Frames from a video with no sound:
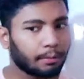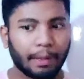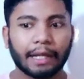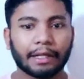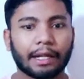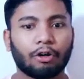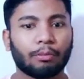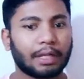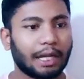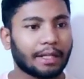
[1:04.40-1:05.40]
बैंक अकाउंट
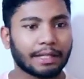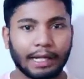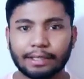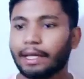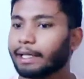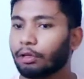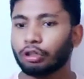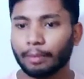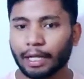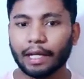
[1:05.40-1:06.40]
बना लिया सारे सारे अकाउंट
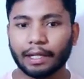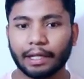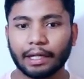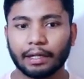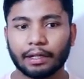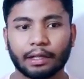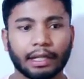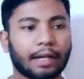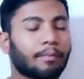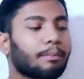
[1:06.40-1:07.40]
तो बना रखे ना
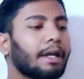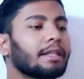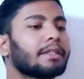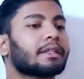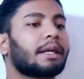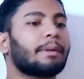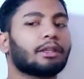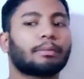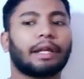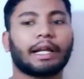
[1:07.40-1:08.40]
ठीक है भाई जितने भी
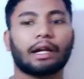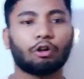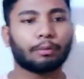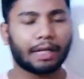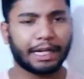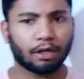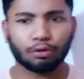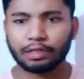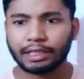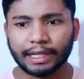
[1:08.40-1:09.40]
तुमने अकाउंट बनाए ना
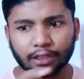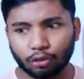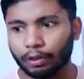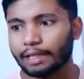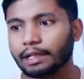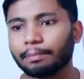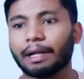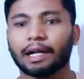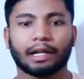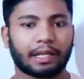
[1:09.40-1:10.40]
उसी का एक छोटा सा
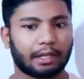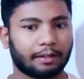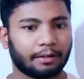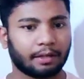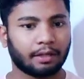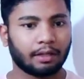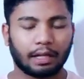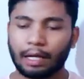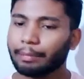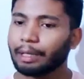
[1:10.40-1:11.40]
पार्ट है ये
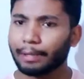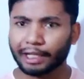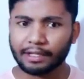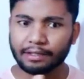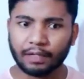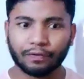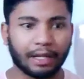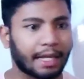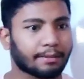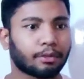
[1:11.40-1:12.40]
हम क्या पढ़ेंगे सिर्फ
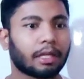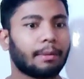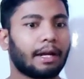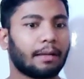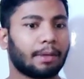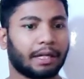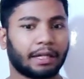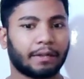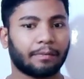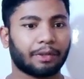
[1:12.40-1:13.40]
कैश बुक के बारे में
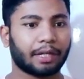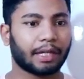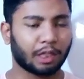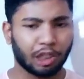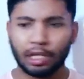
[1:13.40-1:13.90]
पढ़ेंगे ठीक है